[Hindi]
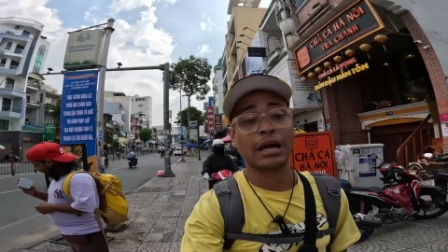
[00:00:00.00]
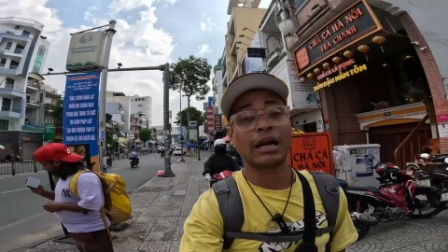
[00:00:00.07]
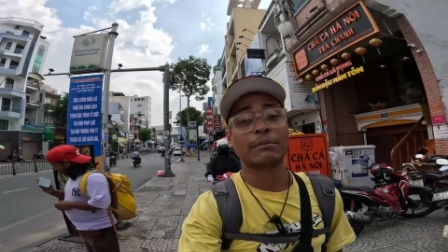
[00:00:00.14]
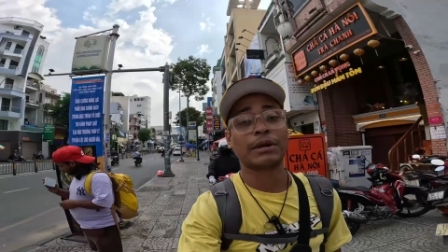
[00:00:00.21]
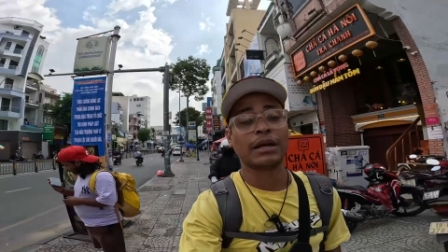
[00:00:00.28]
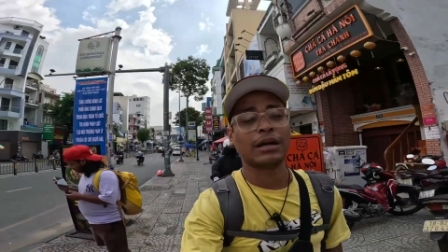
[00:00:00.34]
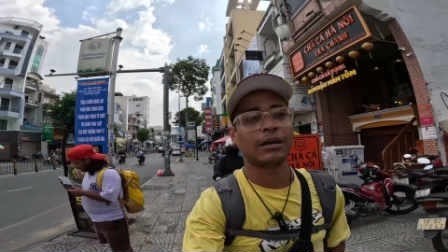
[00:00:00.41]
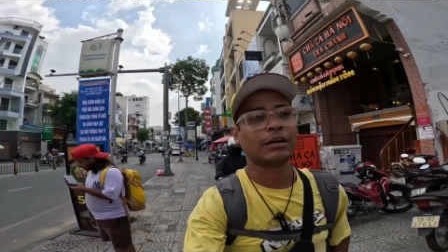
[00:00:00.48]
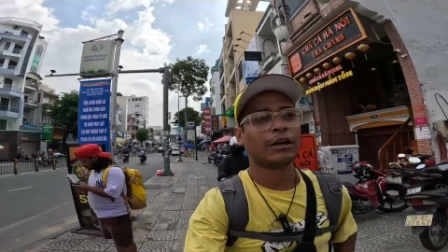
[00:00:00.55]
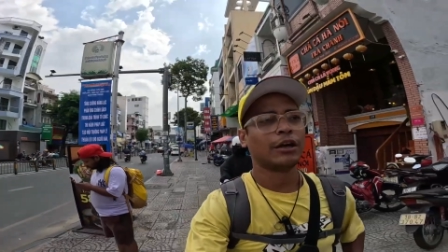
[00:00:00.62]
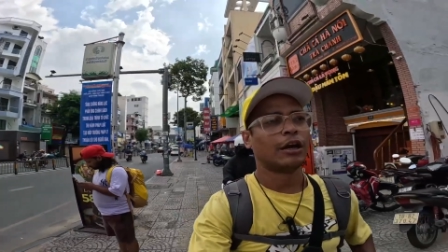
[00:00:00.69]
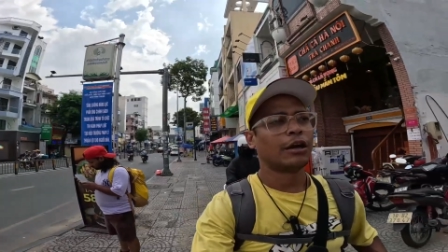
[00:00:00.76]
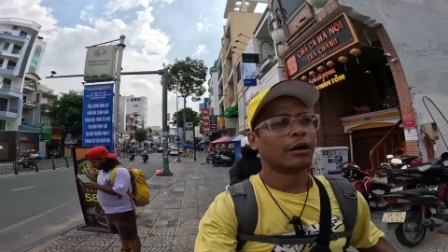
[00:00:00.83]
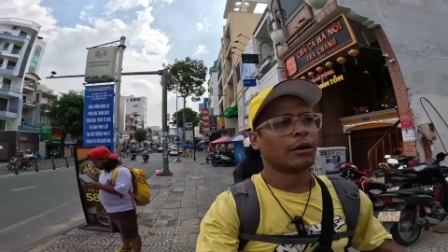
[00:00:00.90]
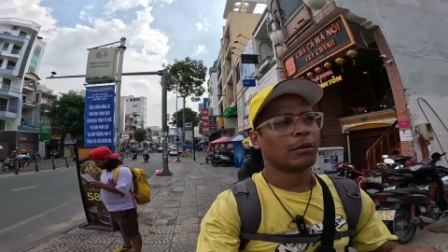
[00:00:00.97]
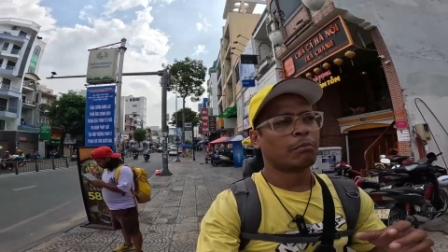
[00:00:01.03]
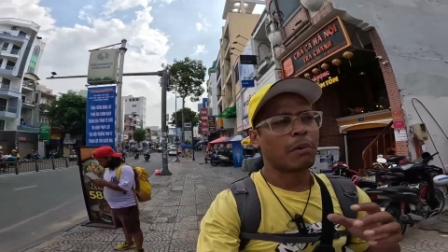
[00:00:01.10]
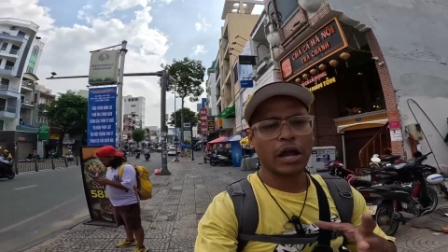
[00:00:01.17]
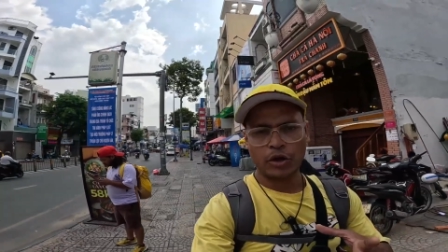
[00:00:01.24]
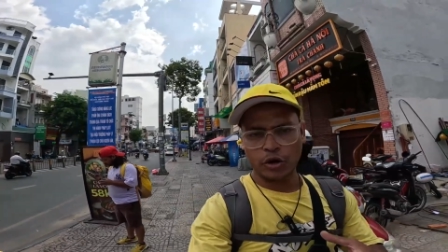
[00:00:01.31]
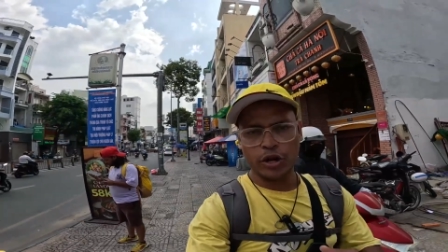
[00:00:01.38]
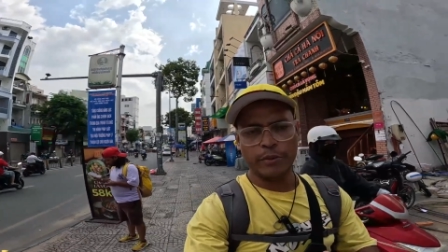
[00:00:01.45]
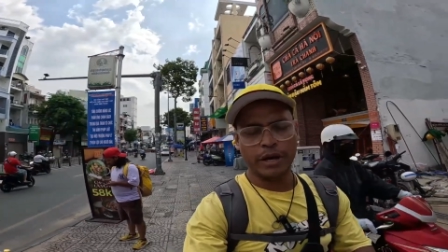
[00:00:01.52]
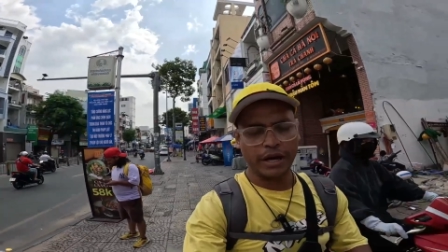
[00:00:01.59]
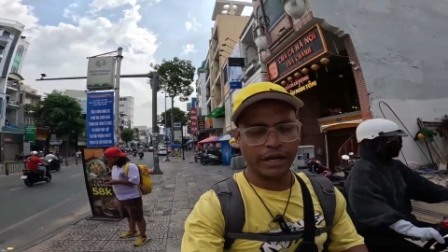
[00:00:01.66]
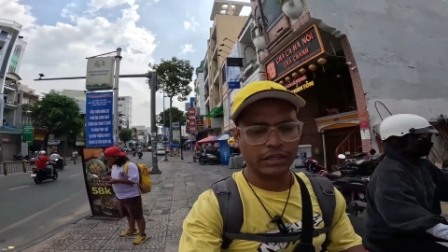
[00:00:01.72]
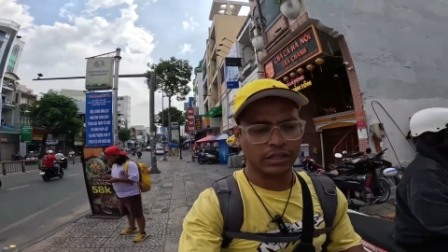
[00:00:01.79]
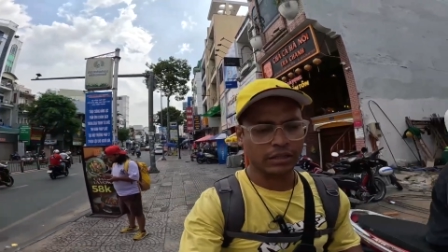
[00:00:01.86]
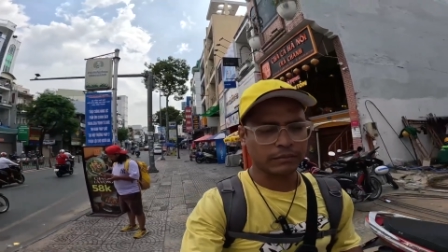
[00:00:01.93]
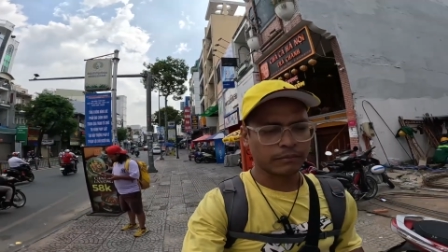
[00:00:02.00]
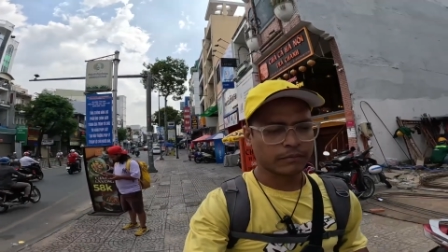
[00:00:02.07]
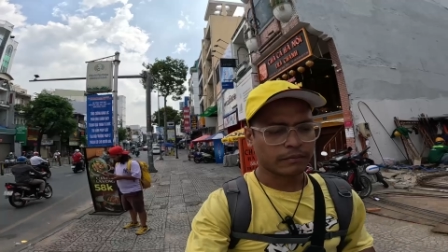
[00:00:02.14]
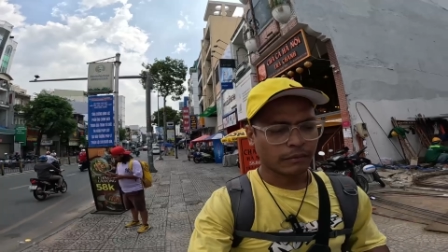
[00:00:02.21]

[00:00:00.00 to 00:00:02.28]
कल हमने ना माइक्रोनी मंगाई थी